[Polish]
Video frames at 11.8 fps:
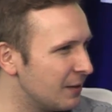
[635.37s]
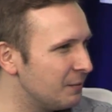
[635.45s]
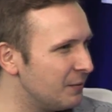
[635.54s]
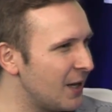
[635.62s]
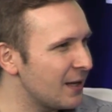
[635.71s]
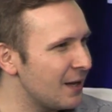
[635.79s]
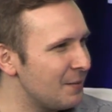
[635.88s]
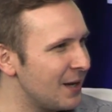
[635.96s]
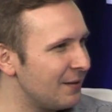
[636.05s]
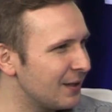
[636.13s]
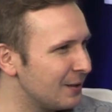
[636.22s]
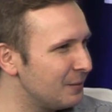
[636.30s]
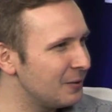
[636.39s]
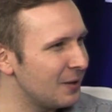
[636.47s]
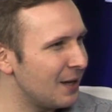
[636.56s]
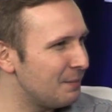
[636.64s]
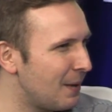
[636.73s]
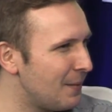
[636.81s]
wielkie brawa to
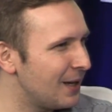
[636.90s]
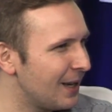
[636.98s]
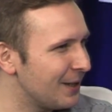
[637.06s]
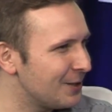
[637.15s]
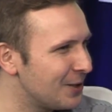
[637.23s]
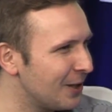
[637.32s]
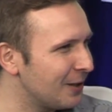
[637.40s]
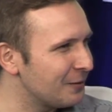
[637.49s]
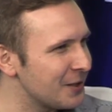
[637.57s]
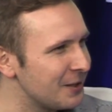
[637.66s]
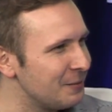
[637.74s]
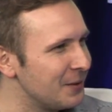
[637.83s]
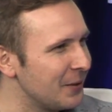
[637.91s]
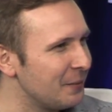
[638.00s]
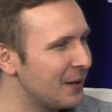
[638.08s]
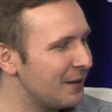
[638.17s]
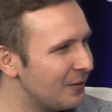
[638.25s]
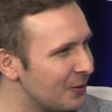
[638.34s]
była Pamela i John, wszyscy biją
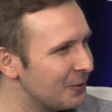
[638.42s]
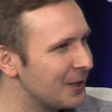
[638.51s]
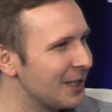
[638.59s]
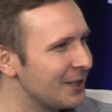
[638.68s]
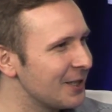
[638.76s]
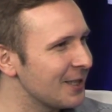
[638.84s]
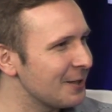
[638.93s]
brawo, kurtyna się